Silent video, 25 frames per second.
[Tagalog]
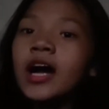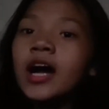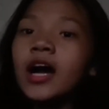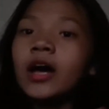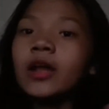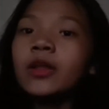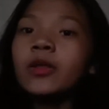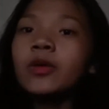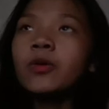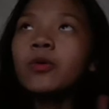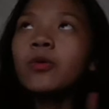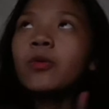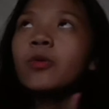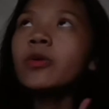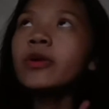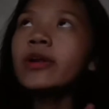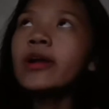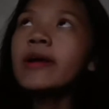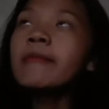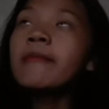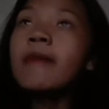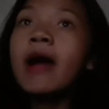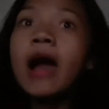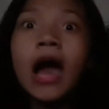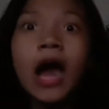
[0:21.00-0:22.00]
ano yung
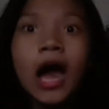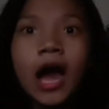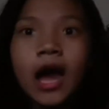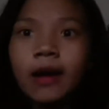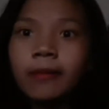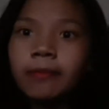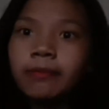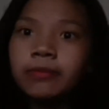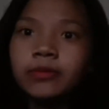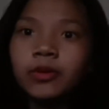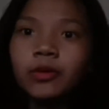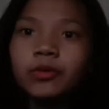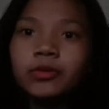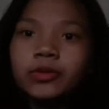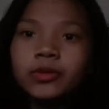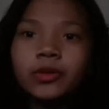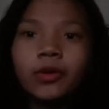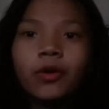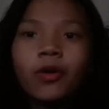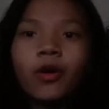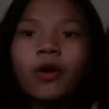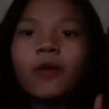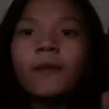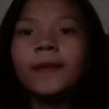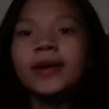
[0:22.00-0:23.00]
unang ma-upload
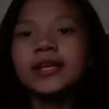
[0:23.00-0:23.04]
ko.